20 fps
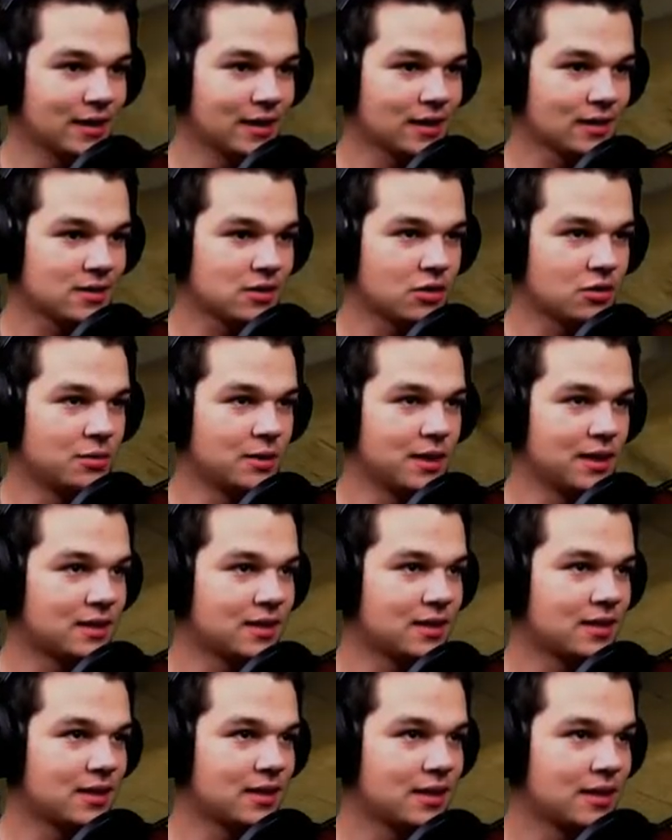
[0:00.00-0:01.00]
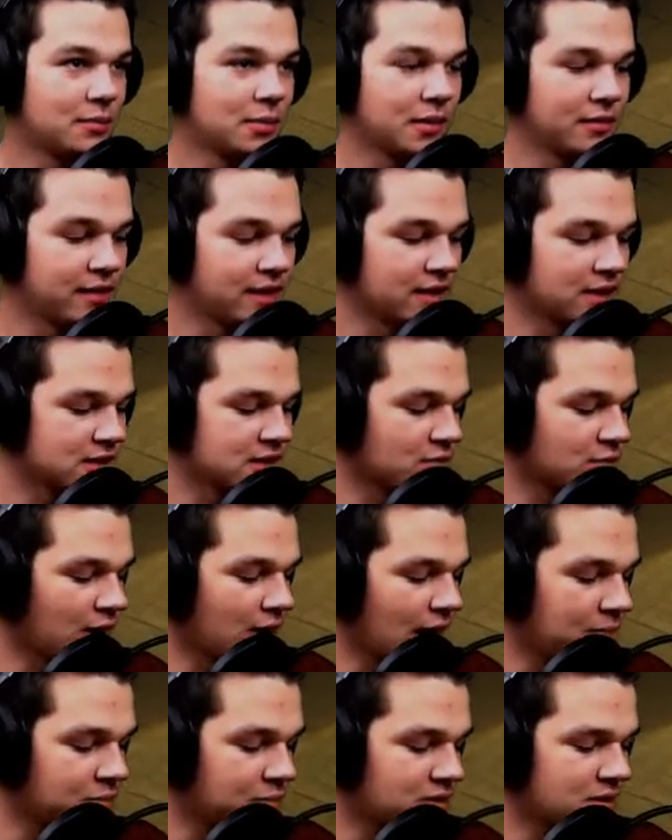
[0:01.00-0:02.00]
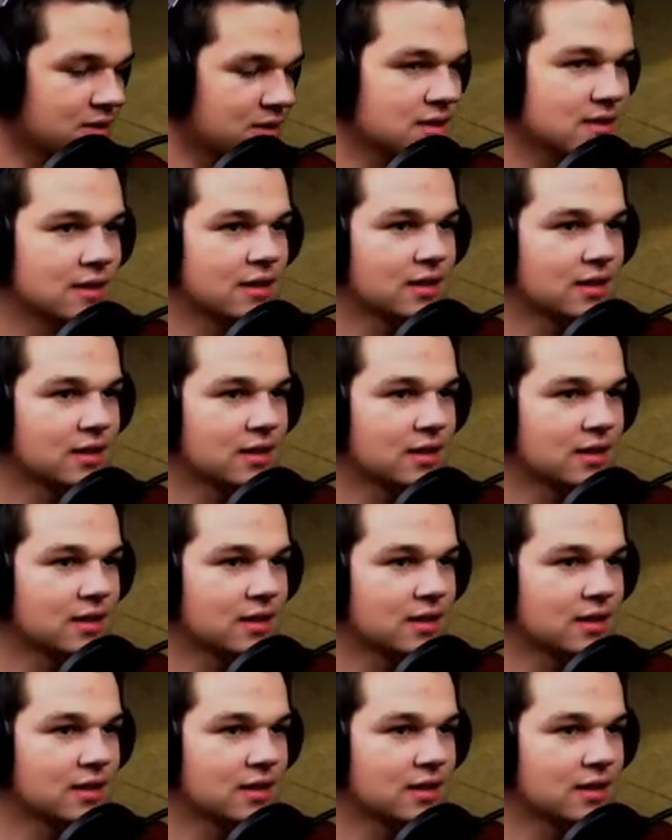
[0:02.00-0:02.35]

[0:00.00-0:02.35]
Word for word: weiteres Dokument. Boah, wieder scrapped. Das